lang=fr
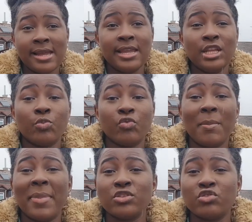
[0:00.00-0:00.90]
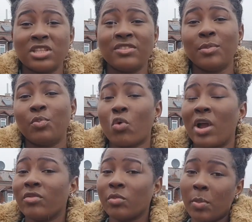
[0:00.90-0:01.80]
il ne pouvait pas justifier pourquoi
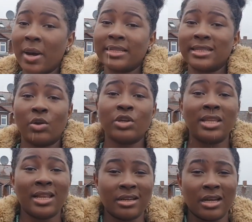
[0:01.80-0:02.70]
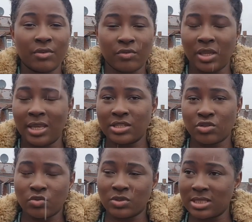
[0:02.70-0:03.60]
il veut me prendre alors qu'il en renvoyer les
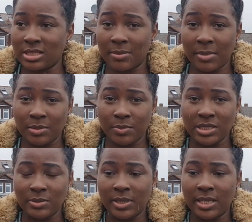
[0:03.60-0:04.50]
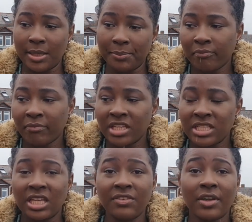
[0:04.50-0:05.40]
gens. C'est ce qui m'a expliqué. Ce
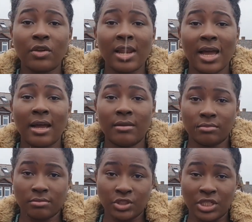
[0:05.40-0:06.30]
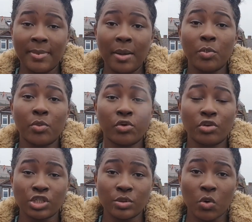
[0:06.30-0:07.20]
qui fait que là, je n'ai pas pu
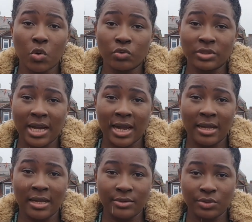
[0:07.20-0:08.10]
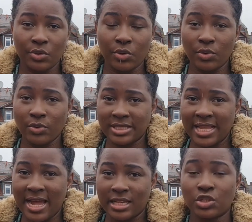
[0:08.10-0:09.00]
prolonger mon contrat de
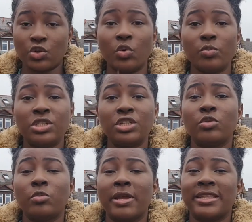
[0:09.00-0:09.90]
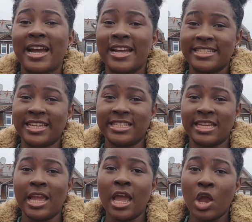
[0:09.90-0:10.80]
stage, obligé de me mettre à
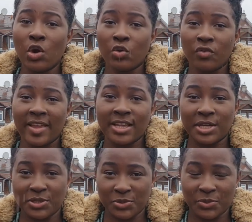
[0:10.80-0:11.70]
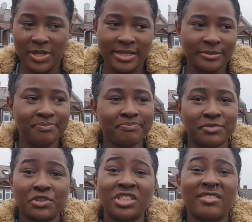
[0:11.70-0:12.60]
chercher le VEC Student,
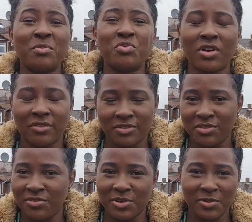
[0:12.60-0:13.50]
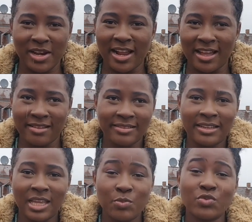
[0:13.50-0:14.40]
puisque j'avais plus envie de faire le laga.
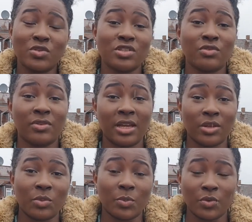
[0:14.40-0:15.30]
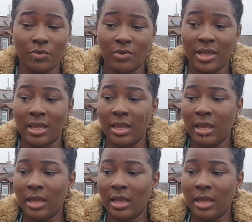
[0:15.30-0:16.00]
Et puis aussi, je voulais,